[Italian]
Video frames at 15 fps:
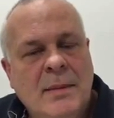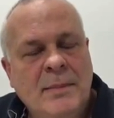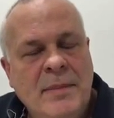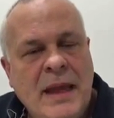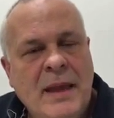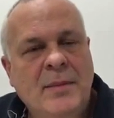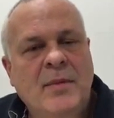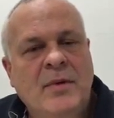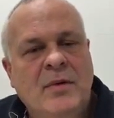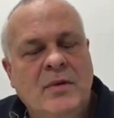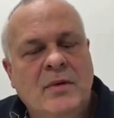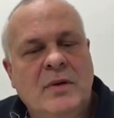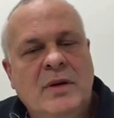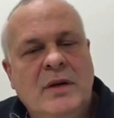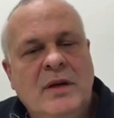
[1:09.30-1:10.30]

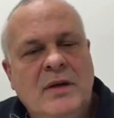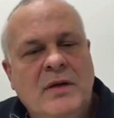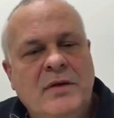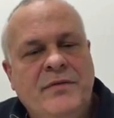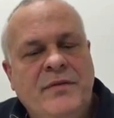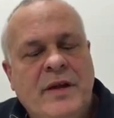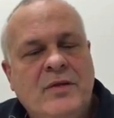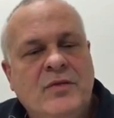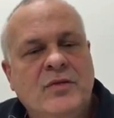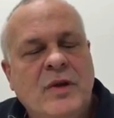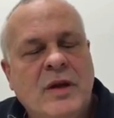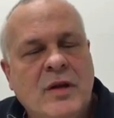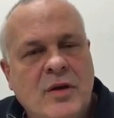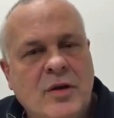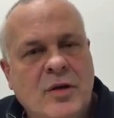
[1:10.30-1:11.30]
Abbiamo eh, fatto un
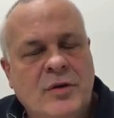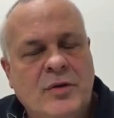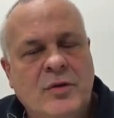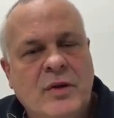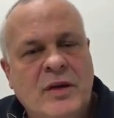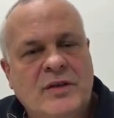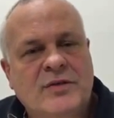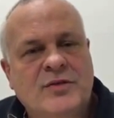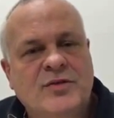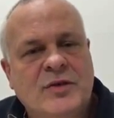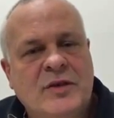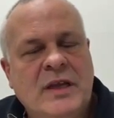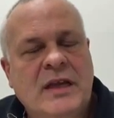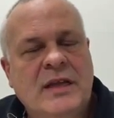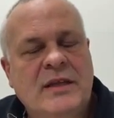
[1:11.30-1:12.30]
accordo con la
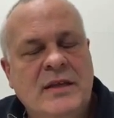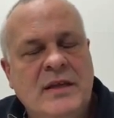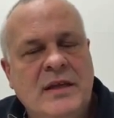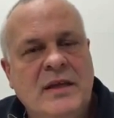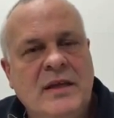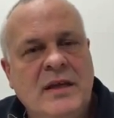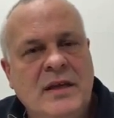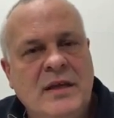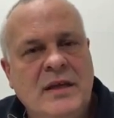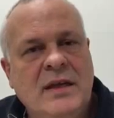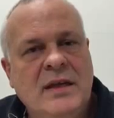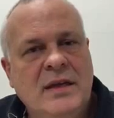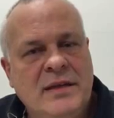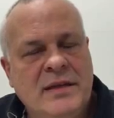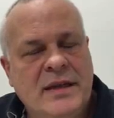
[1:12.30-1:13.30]
società
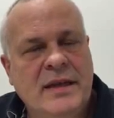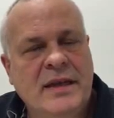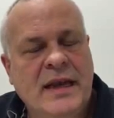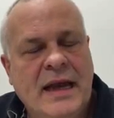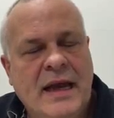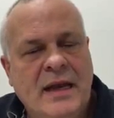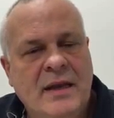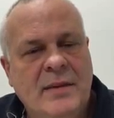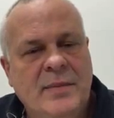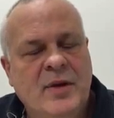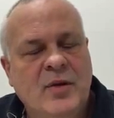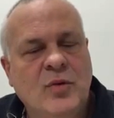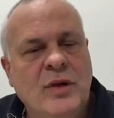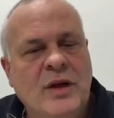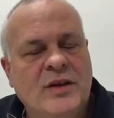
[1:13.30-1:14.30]
di interinale
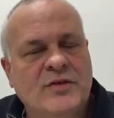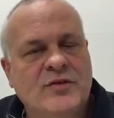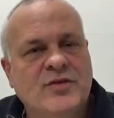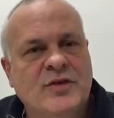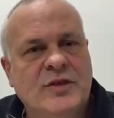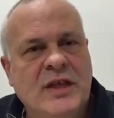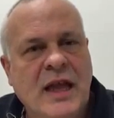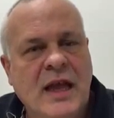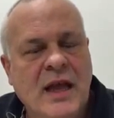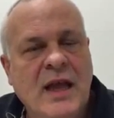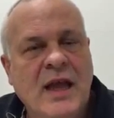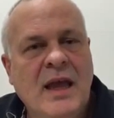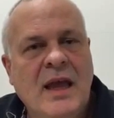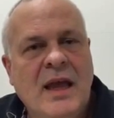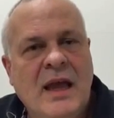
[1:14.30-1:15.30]
per cui la
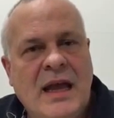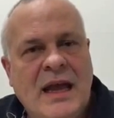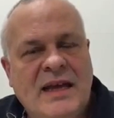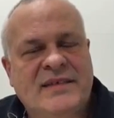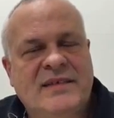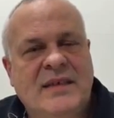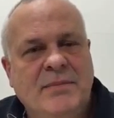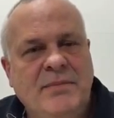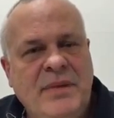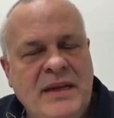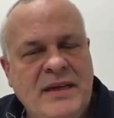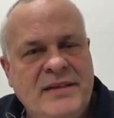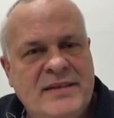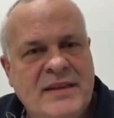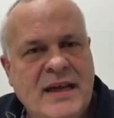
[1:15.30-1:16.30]
società ha
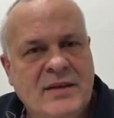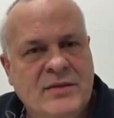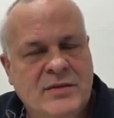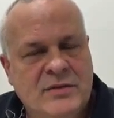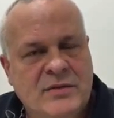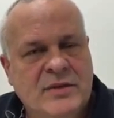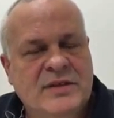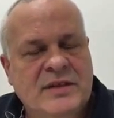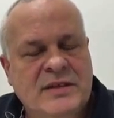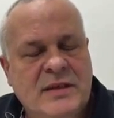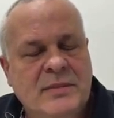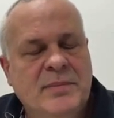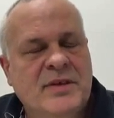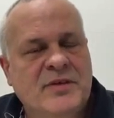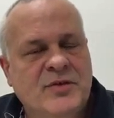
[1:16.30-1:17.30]
stabilizzato, questa è
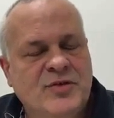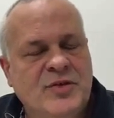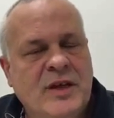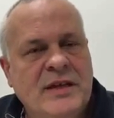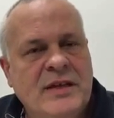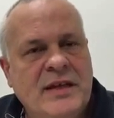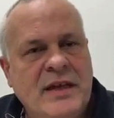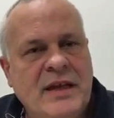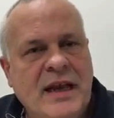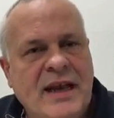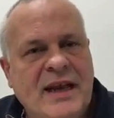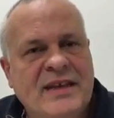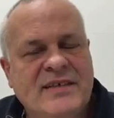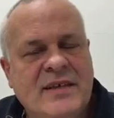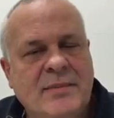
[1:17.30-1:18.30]
sempre la società
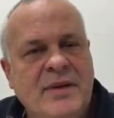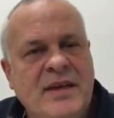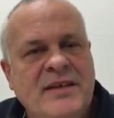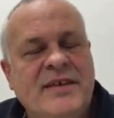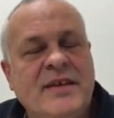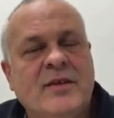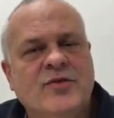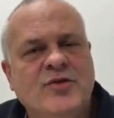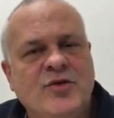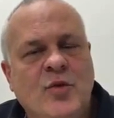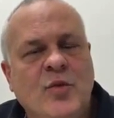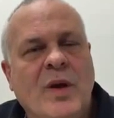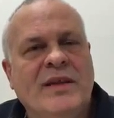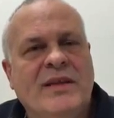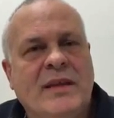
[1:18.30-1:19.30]
interinale, ha stabilizzato
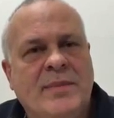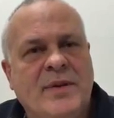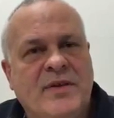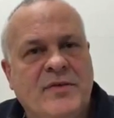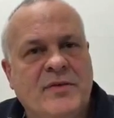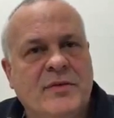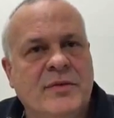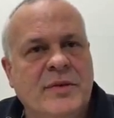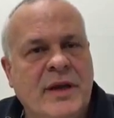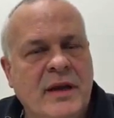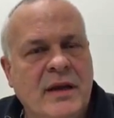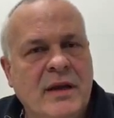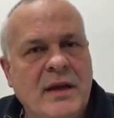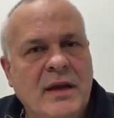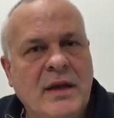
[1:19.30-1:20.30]
50
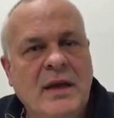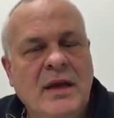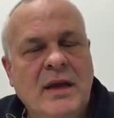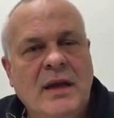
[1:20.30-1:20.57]
persone